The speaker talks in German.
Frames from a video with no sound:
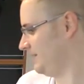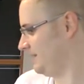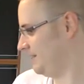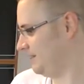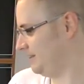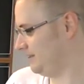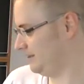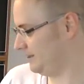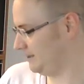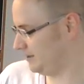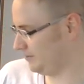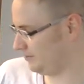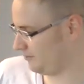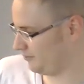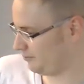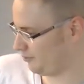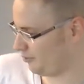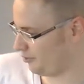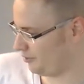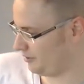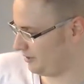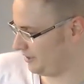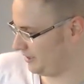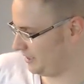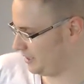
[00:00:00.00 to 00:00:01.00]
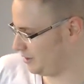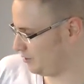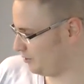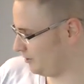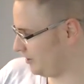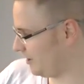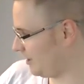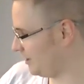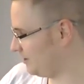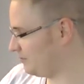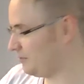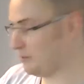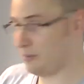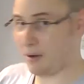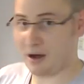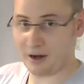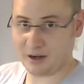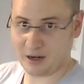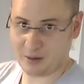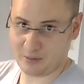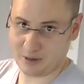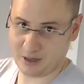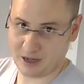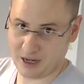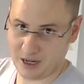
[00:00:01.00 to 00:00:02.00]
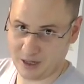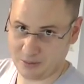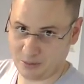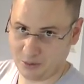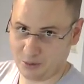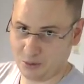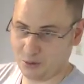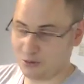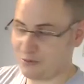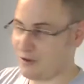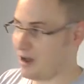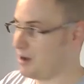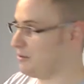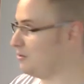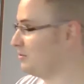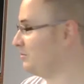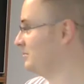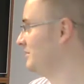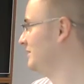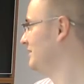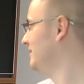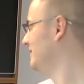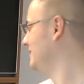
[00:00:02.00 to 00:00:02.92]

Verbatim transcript: Ähm, von Leonhard. Wir machen aber keine Produktwerbung.